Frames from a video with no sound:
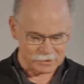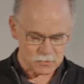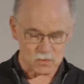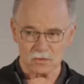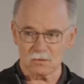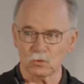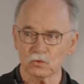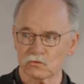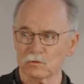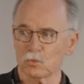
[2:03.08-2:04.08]
alles
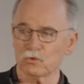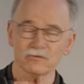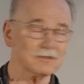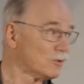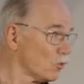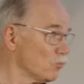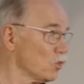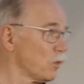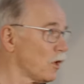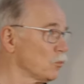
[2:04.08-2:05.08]
nutzen müssen,
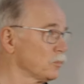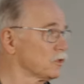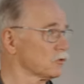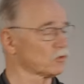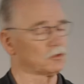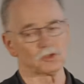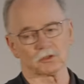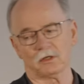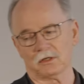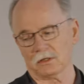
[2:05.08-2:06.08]
um überhaupt so eine
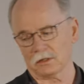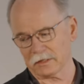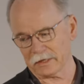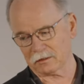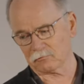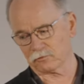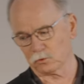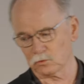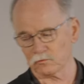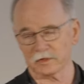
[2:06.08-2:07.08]
Strecke in einer
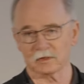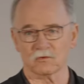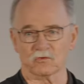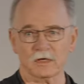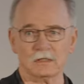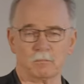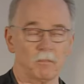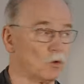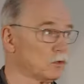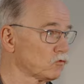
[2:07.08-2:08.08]
vernünftigen
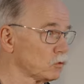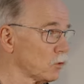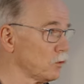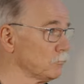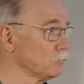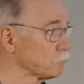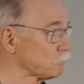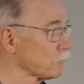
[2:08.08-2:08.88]
Zeit bauen zu können.